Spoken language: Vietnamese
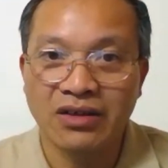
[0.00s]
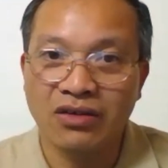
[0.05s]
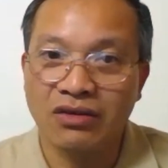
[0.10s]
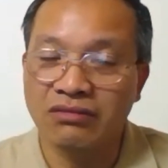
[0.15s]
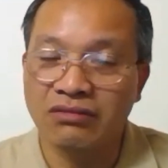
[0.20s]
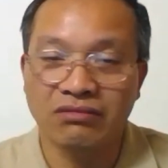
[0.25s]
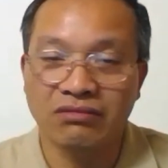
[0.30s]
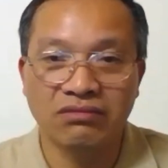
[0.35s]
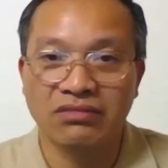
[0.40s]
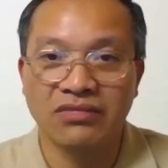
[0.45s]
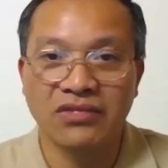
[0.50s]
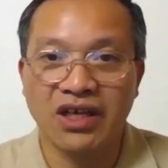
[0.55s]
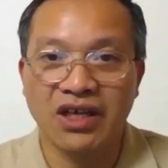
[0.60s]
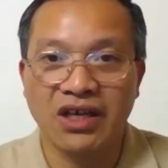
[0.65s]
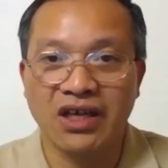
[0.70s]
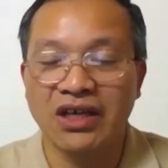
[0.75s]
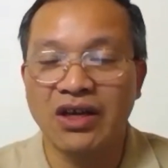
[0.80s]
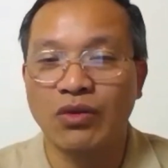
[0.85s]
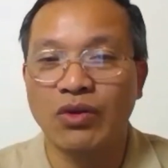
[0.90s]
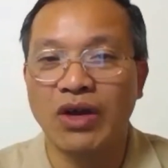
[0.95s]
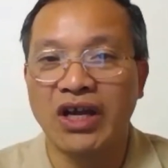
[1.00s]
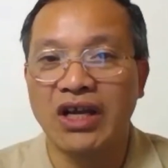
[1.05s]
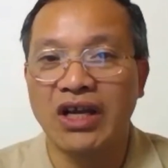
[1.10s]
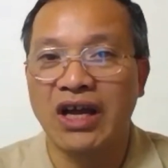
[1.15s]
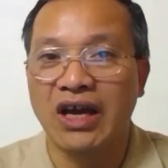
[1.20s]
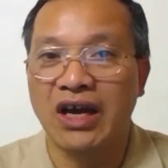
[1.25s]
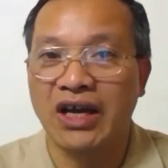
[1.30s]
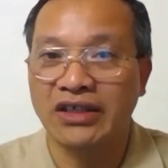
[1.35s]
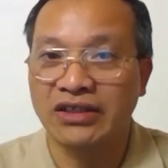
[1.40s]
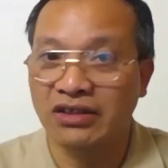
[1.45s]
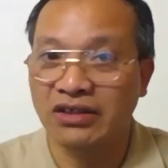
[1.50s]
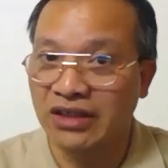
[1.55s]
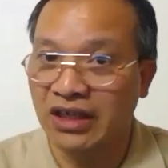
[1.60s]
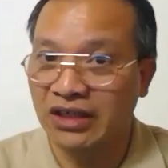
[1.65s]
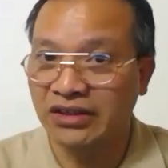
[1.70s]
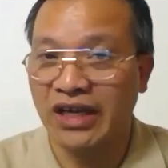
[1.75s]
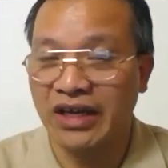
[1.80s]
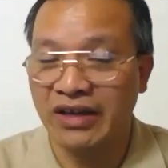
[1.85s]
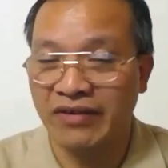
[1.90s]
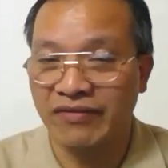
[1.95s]
ừ, cái điều đấy là cái sự tắc
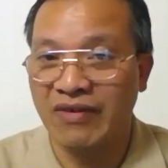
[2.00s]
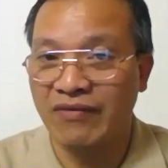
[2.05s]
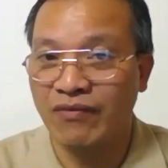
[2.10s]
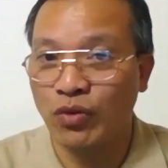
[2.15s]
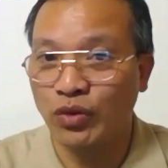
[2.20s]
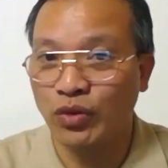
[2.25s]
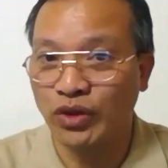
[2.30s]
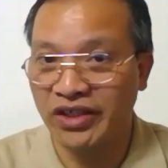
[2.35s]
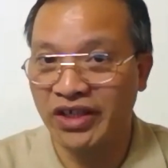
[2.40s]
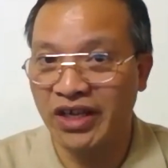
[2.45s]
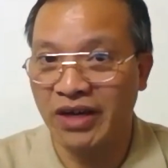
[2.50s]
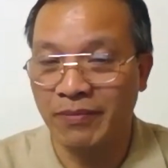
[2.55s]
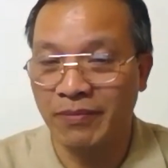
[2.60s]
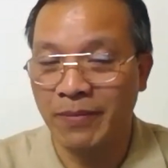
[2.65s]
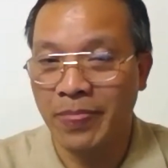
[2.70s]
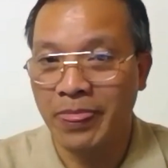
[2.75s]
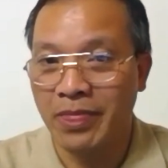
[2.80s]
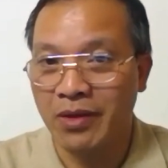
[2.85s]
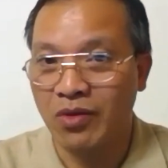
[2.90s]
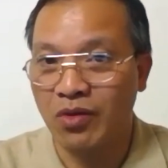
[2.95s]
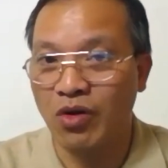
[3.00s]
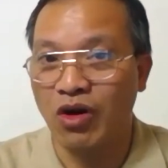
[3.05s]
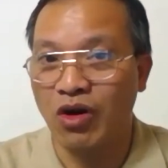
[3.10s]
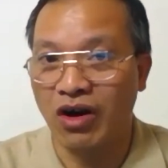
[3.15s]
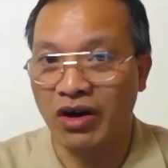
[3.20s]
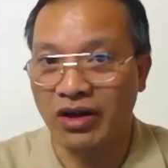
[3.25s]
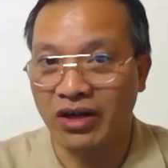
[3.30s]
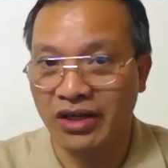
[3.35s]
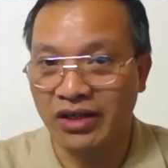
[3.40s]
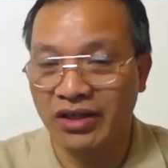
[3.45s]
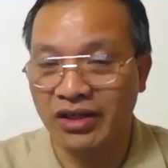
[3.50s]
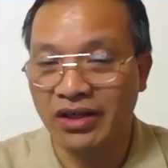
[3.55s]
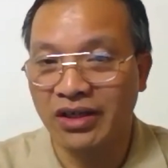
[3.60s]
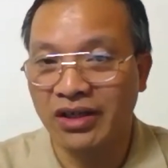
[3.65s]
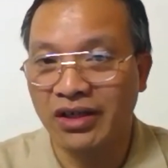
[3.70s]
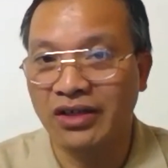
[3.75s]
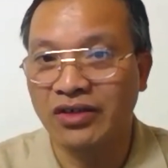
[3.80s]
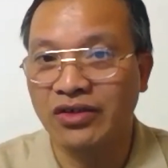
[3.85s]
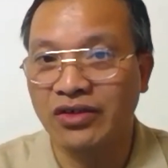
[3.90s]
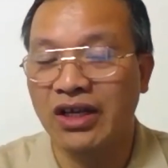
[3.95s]
trách và vô trách nhiệm của họ ở đây
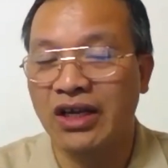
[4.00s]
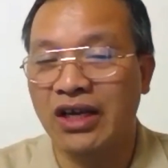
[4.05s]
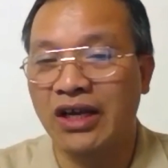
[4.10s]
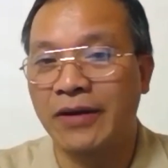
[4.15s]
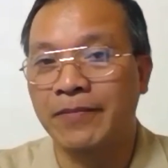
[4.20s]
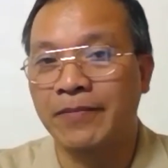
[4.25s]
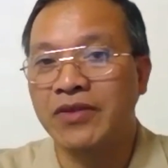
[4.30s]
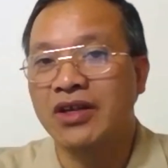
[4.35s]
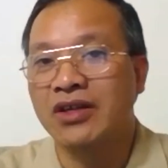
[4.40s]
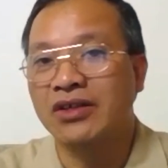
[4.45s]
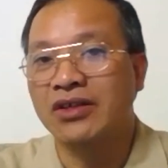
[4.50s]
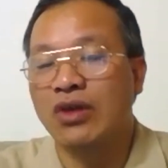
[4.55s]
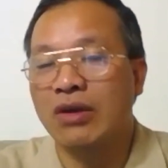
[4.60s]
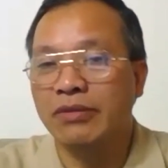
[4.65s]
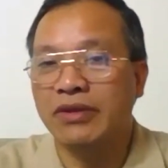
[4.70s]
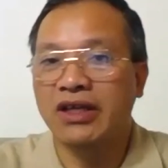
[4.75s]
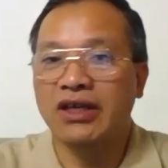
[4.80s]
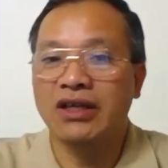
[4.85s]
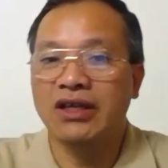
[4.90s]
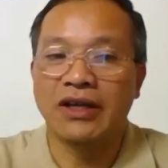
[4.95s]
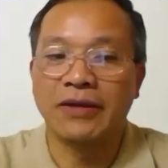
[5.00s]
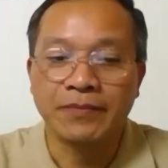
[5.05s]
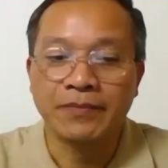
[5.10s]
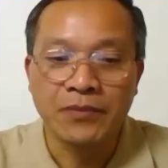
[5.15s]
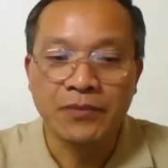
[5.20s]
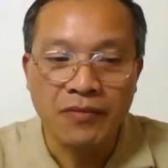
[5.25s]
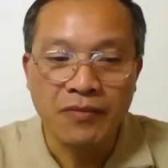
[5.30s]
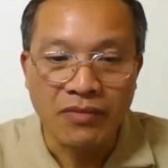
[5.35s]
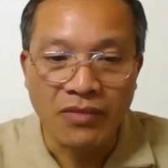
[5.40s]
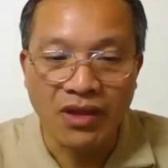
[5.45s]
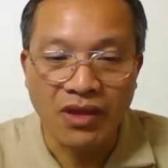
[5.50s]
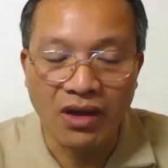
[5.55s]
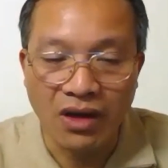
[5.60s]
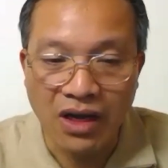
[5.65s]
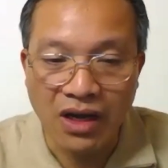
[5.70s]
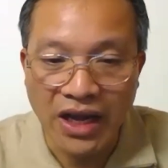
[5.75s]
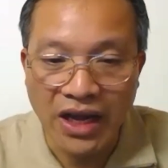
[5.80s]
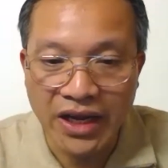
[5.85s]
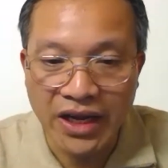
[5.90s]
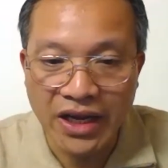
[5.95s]
thế cho nên là chúng ta có thấy là ờ,
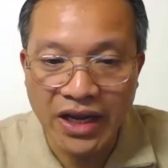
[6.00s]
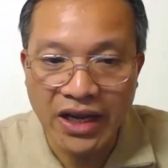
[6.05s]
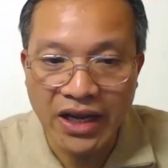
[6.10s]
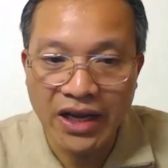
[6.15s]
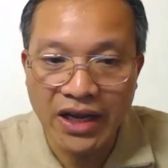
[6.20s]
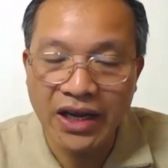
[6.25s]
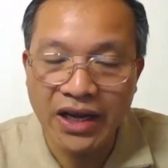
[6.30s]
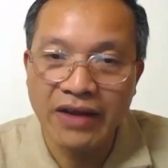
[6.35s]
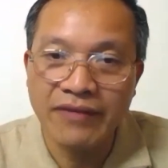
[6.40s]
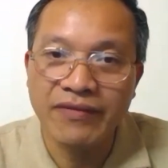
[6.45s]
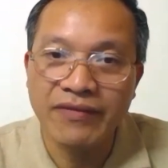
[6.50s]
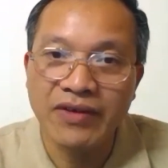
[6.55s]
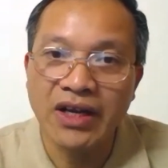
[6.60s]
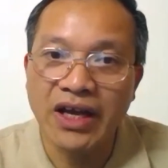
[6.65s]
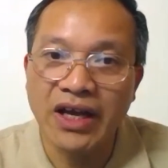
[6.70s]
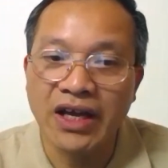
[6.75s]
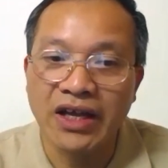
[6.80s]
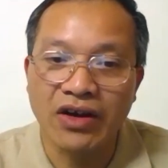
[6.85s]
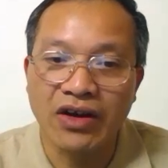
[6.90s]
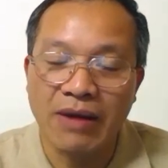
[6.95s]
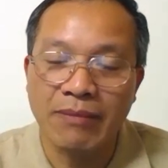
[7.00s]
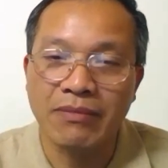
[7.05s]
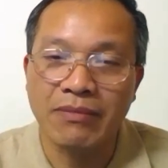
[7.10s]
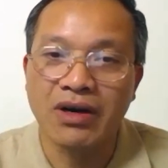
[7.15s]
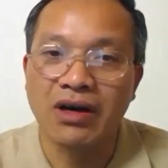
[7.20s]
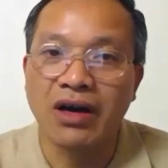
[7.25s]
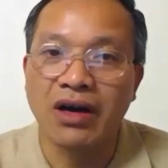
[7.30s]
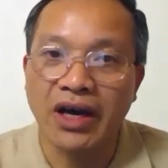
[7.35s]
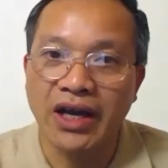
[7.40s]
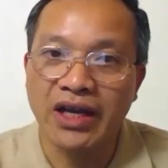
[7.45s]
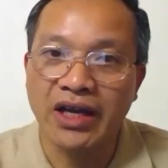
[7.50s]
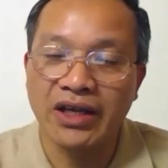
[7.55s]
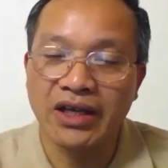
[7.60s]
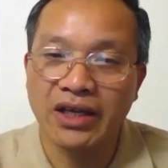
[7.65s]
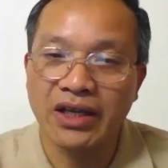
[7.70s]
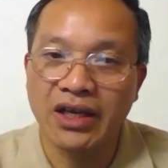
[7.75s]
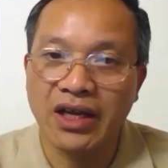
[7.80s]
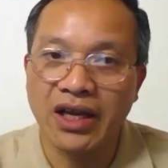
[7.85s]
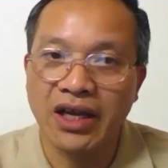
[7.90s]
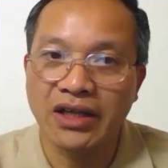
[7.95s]
cái cái cái cái vấn đề nó nằm ở cái
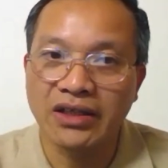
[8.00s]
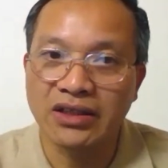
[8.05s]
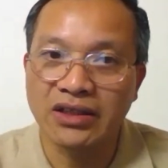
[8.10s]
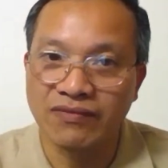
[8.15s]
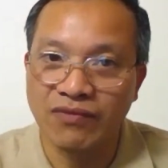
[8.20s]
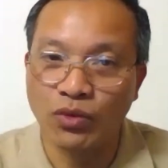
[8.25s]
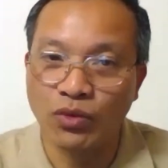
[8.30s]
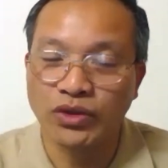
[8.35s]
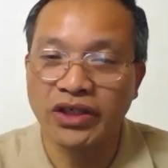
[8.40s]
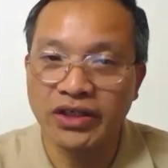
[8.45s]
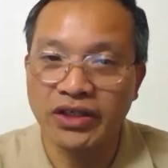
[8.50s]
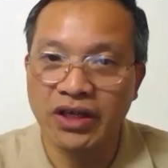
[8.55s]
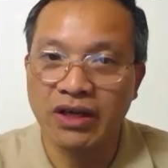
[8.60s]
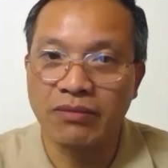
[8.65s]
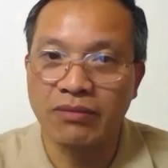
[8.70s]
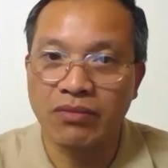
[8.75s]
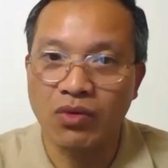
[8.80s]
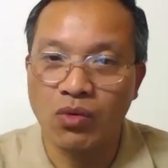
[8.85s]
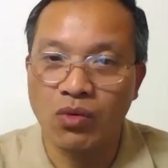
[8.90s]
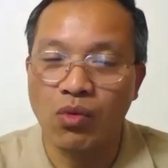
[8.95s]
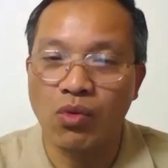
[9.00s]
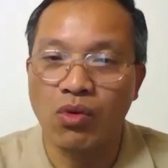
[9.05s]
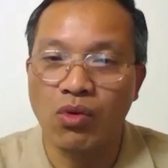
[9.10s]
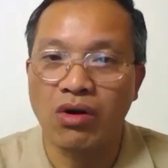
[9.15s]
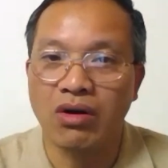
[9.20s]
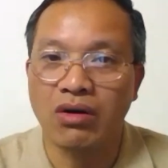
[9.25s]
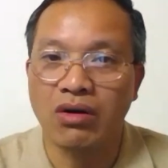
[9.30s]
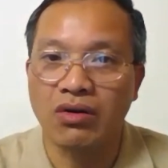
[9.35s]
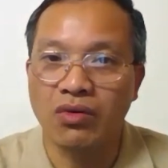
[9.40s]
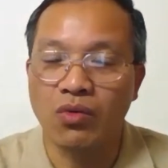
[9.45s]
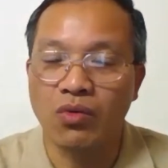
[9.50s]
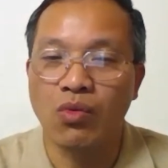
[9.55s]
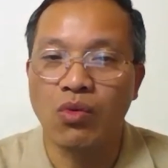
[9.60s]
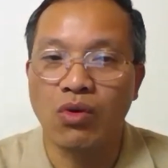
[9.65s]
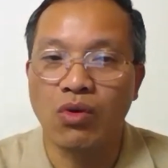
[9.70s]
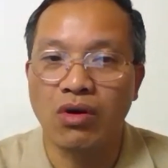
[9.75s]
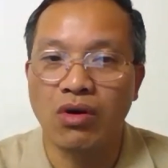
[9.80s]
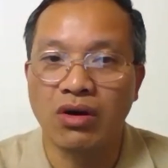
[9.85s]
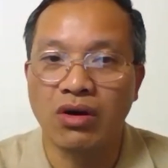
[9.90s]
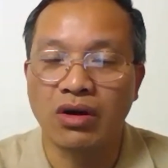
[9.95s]
cái sự vô trách nhiệm của
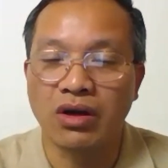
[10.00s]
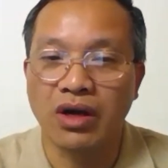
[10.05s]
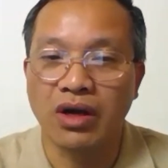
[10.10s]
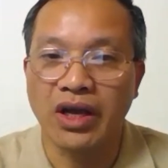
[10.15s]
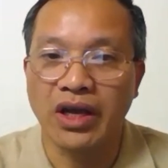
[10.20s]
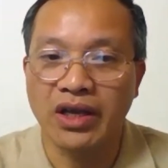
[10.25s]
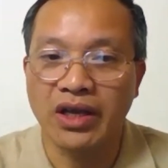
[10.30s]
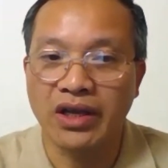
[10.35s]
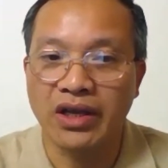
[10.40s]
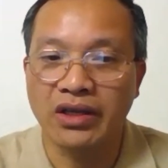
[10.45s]
của cái,